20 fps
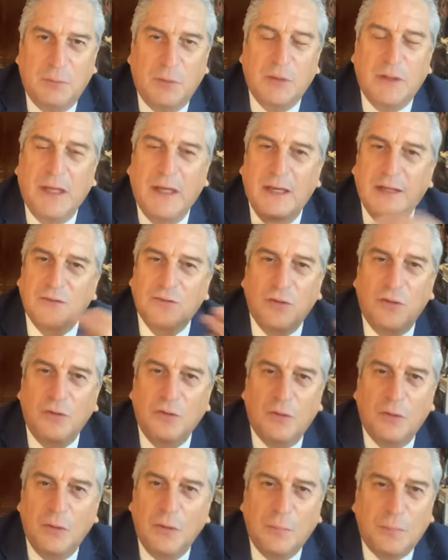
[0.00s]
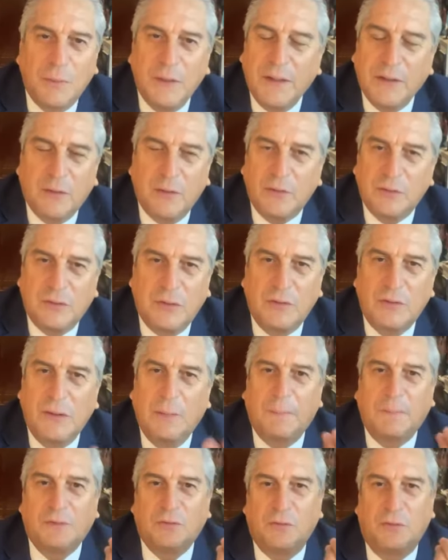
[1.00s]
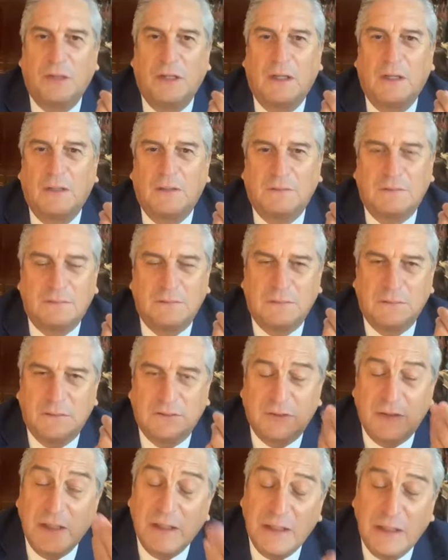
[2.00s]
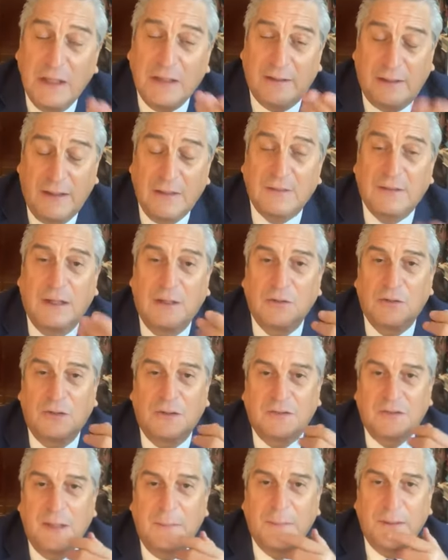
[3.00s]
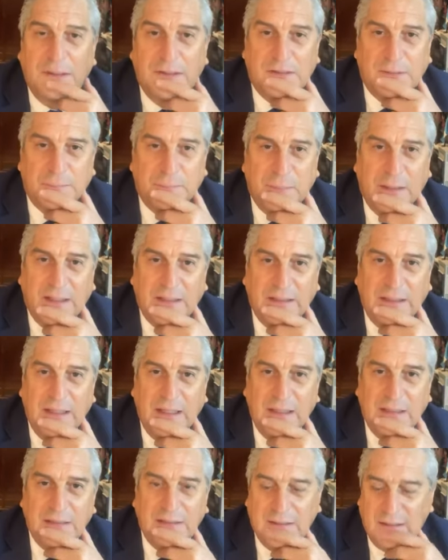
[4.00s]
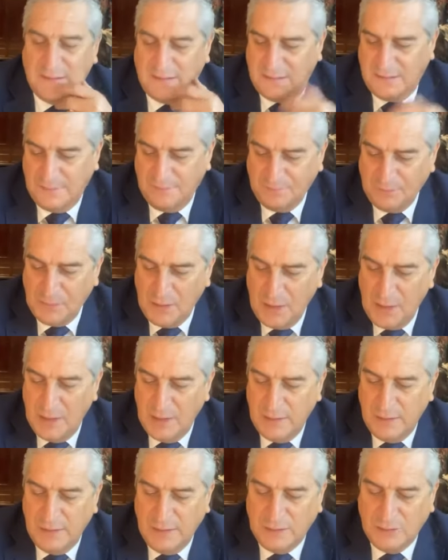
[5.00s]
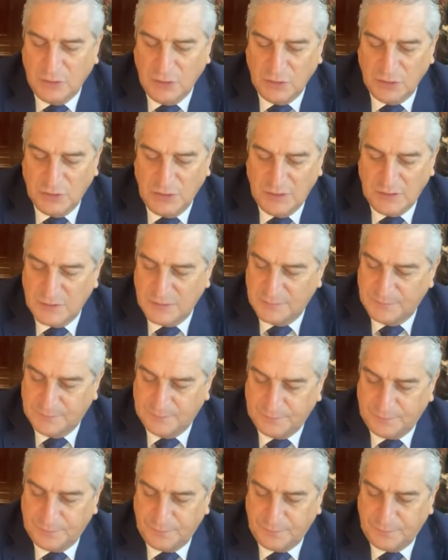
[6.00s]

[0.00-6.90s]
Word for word: Porque eso no lo puede conocer una persona eh, sin realizar los exámenes pertinentes. entonces,